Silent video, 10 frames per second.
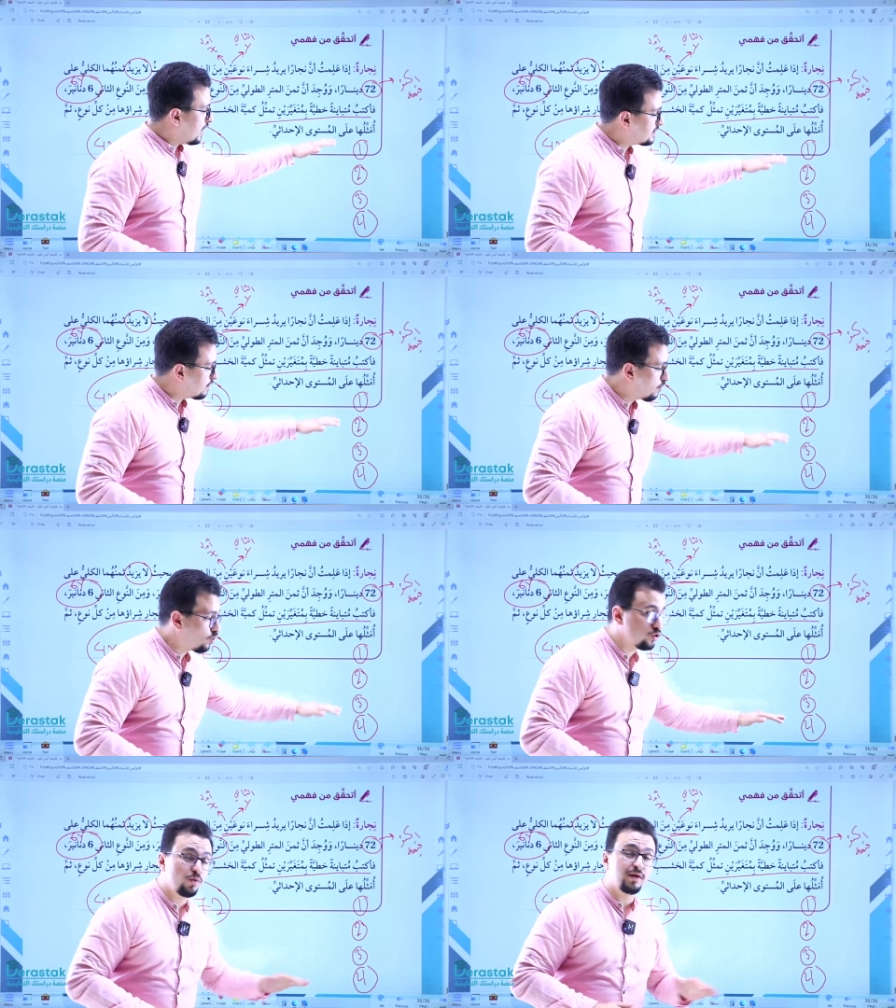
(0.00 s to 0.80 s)
حسب
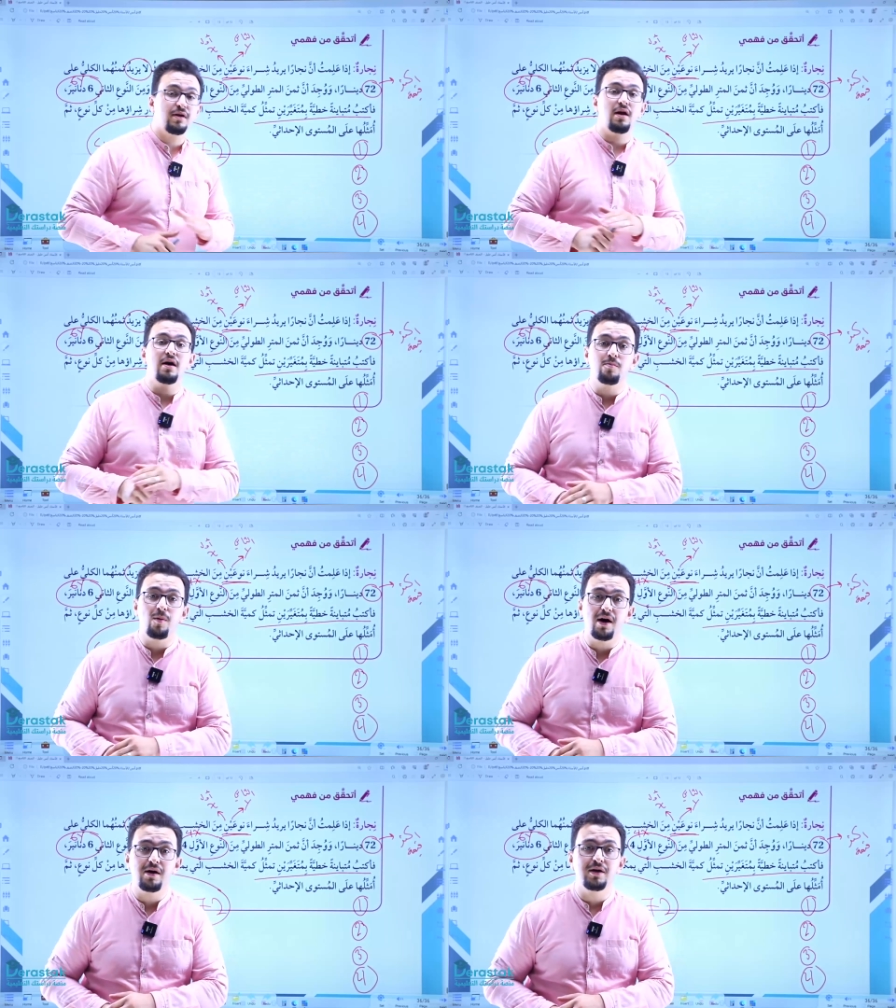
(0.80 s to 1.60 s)
الخطوات
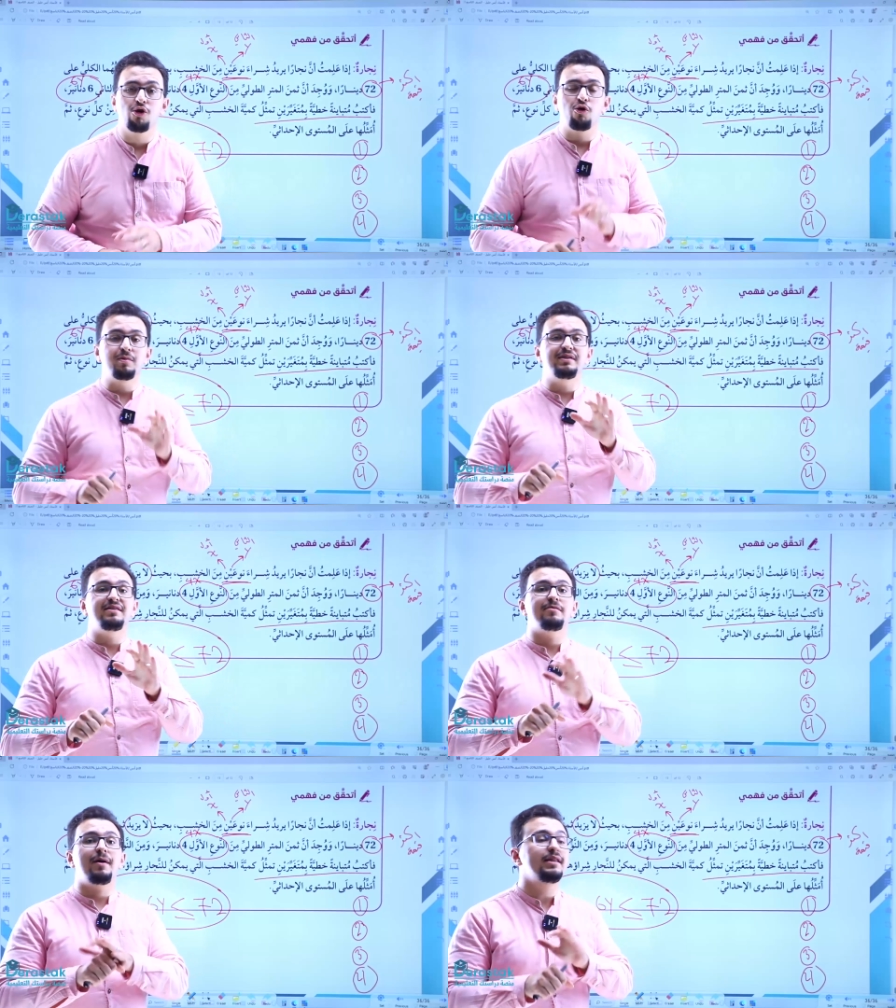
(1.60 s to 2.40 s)
الأربعة وبدي
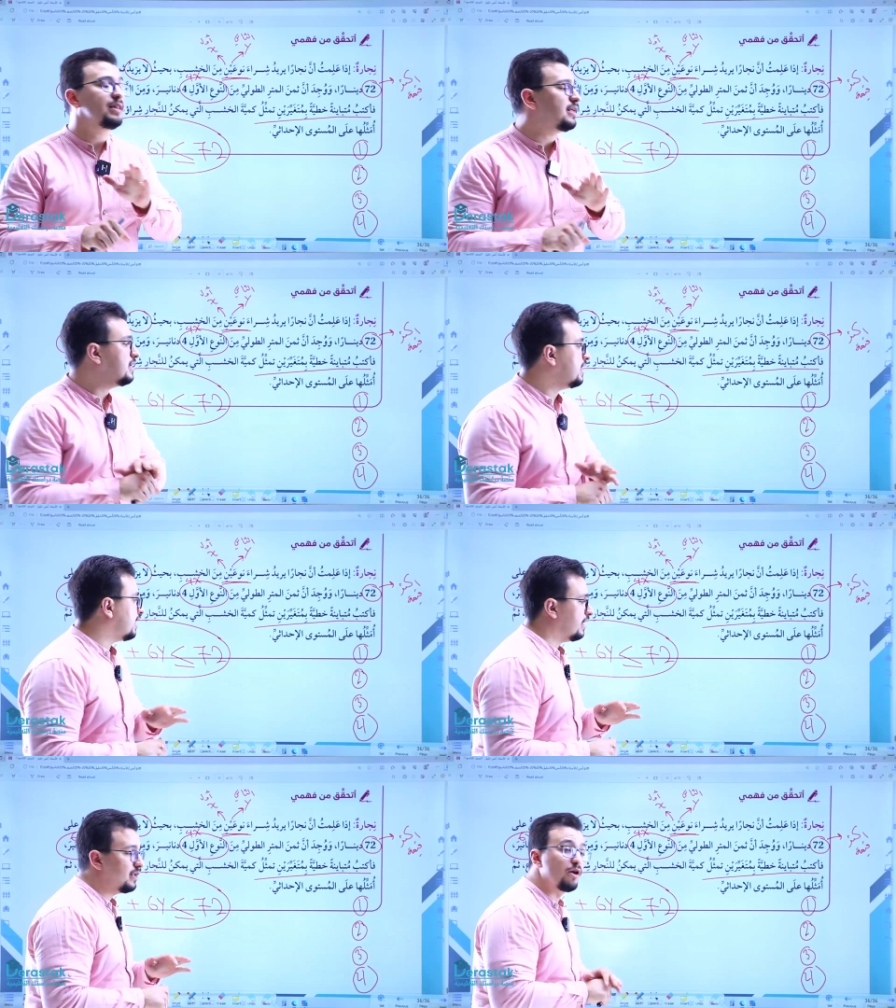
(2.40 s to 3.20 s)
تبعت لي إياها
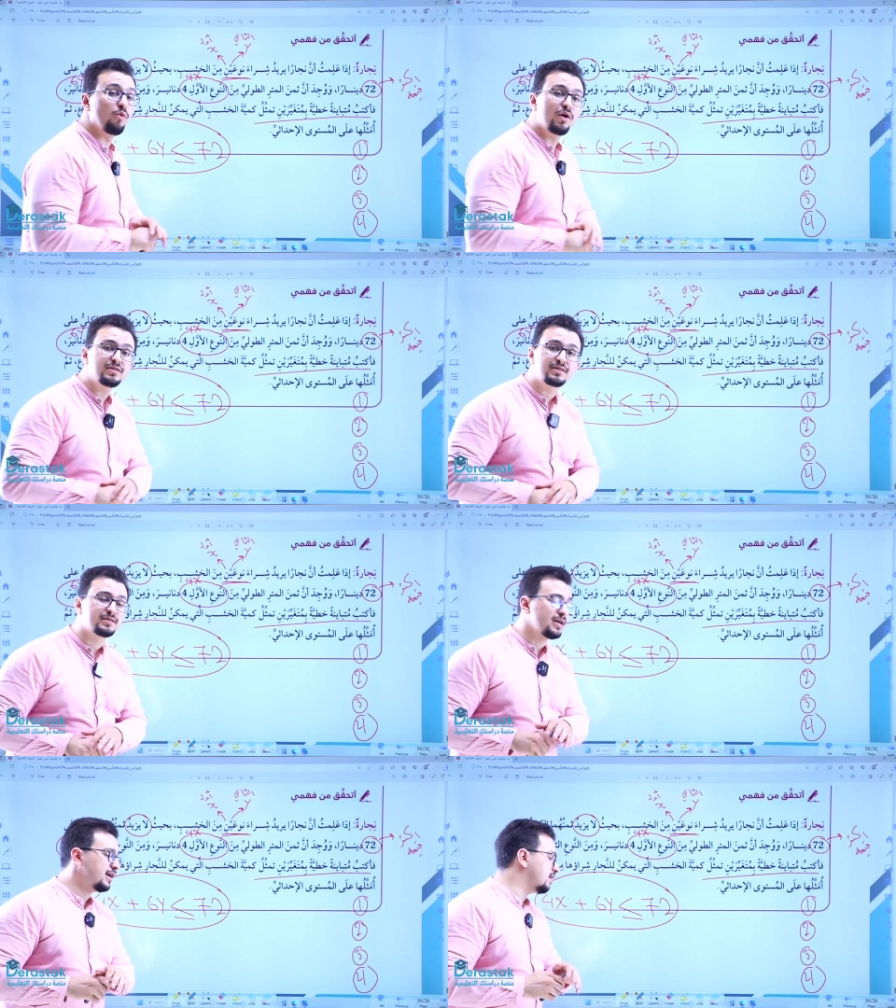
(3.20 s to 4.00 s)
على
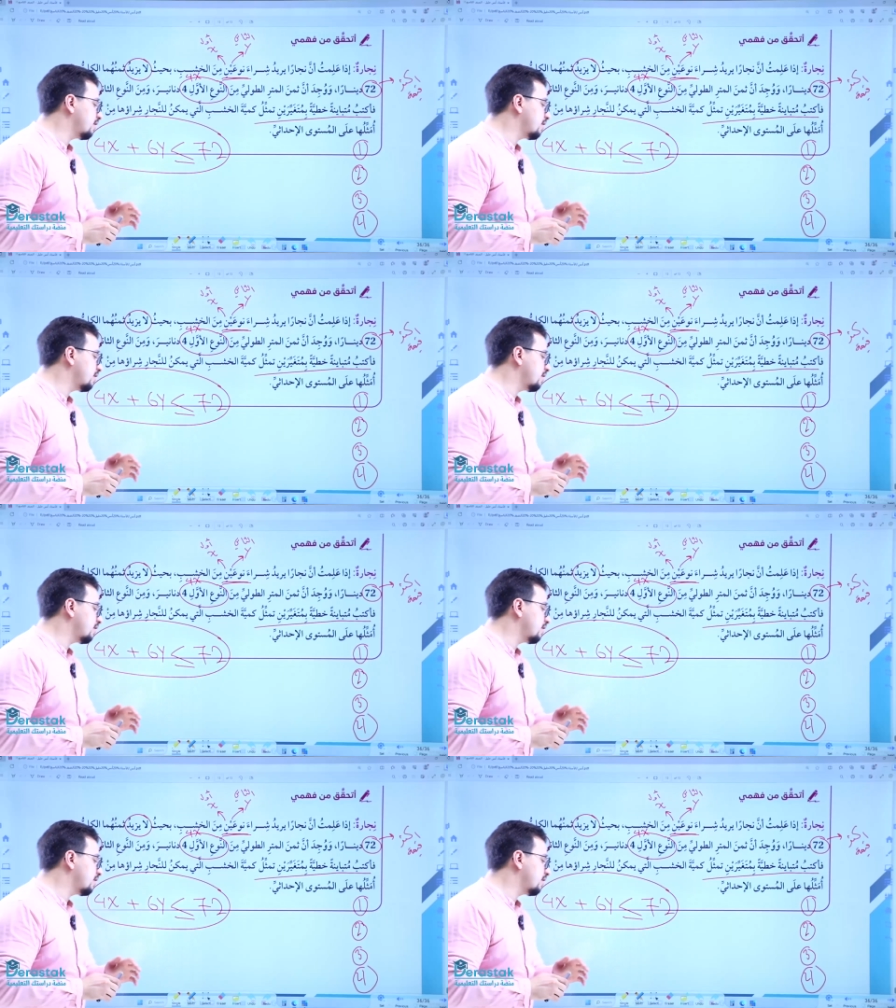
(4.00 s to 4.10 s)
الواتس على